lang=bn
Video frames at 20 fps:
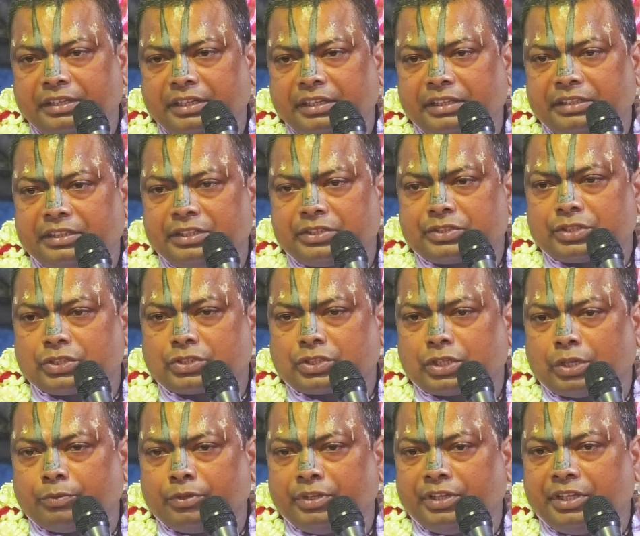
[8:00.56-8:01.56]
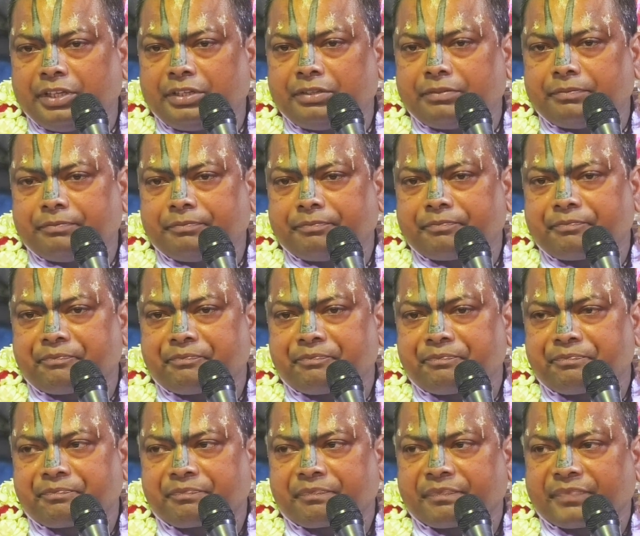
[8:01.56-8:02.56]
নির্দিষ্ট সময়ের
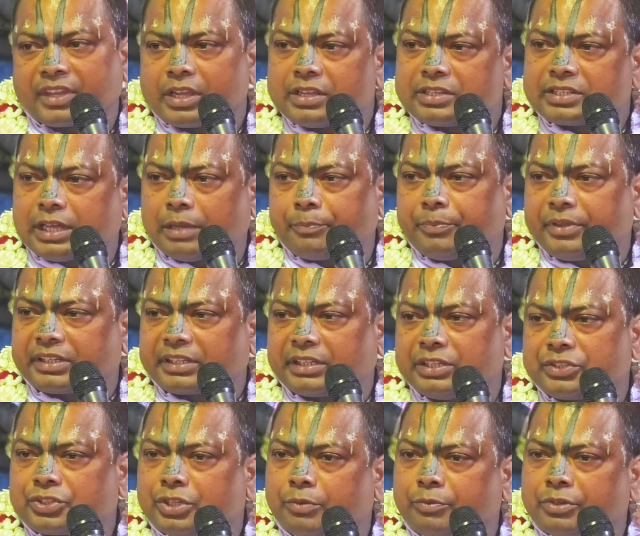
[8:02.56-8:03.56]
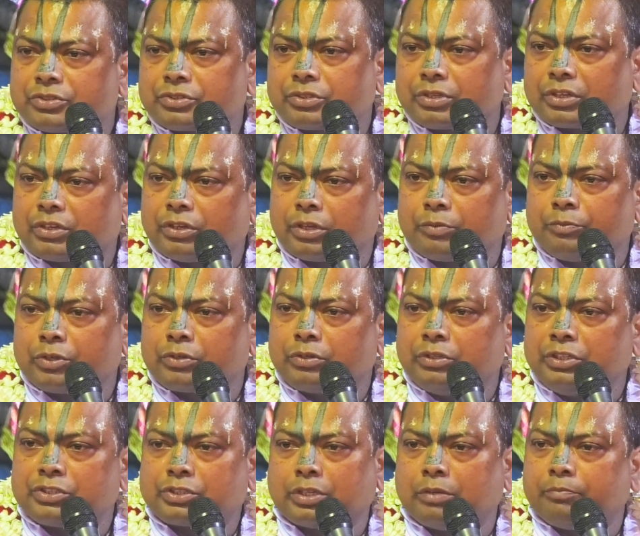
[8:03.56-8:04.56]
সাপেক্ষে সমস্ত
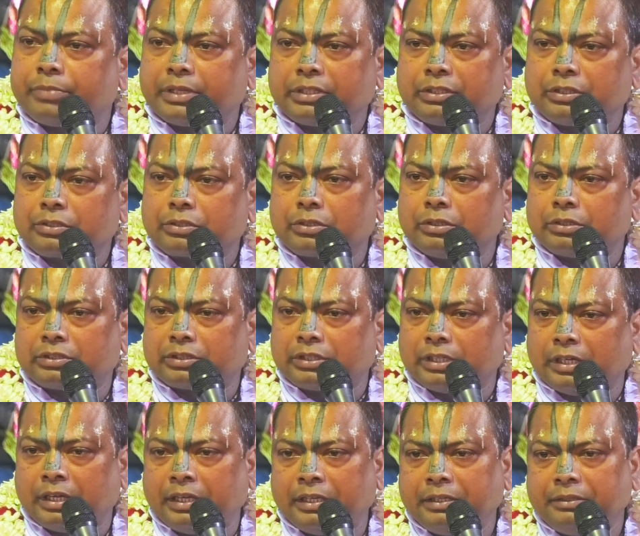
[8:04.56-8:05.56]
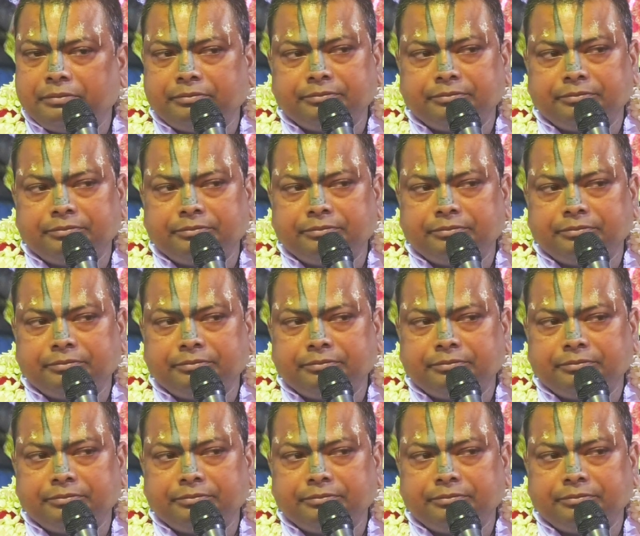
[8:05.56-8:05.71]
কর্মগুলি সম্পাদন করতে হয়